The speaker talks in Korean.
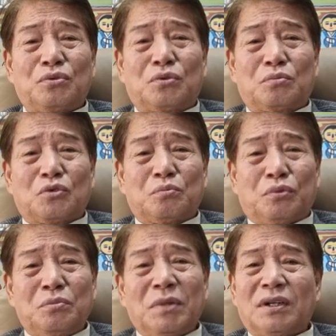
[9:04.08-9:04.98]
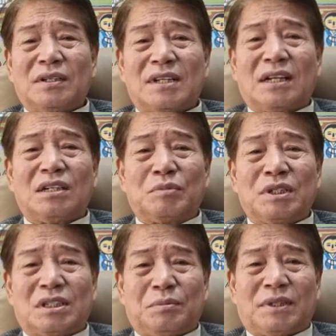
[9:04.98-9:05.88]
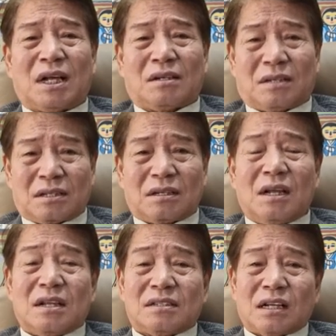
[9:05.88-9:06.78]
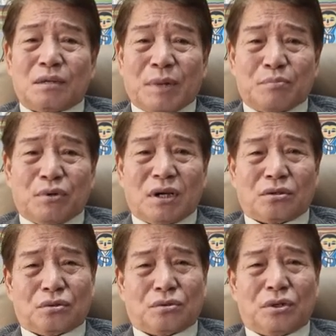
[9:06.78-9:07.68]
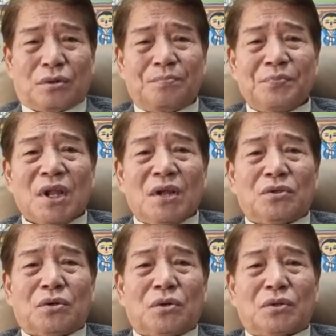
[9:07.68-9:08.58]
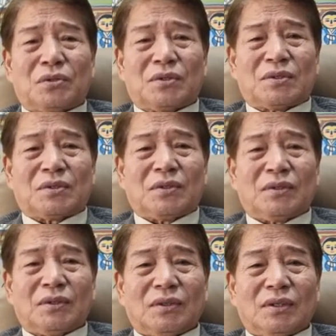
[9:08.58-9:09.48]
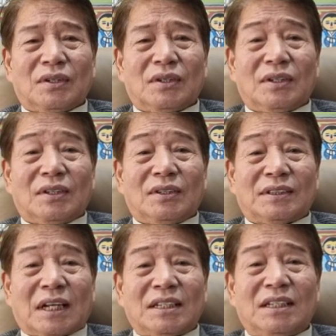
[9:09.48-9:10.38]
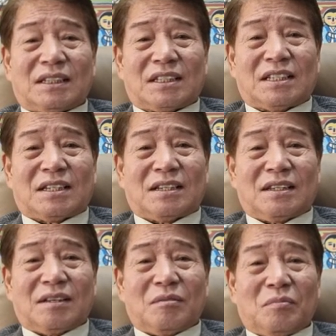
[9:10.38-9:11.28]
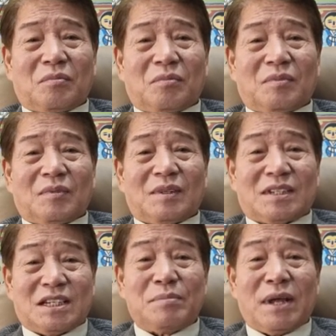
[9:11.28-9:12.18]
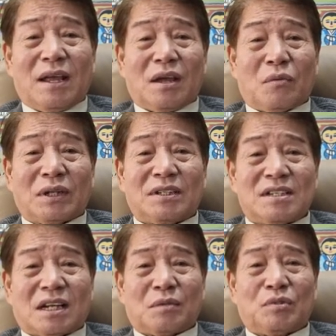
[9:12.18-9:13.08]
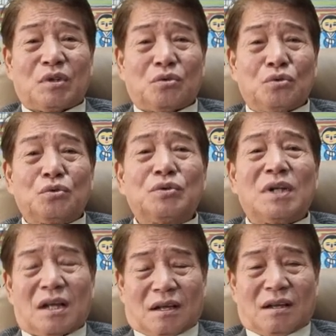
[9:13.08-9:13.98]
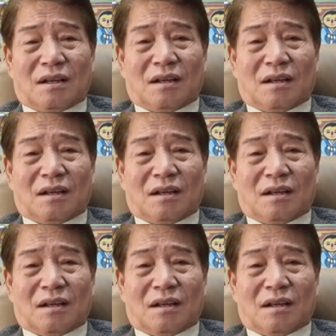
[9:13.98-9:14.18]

불, 분명히 쌀이 없는 집이다. 그래서 쌀을 베풀라고 그러고요. 또 자기 집에 왔던 사람들은 누구나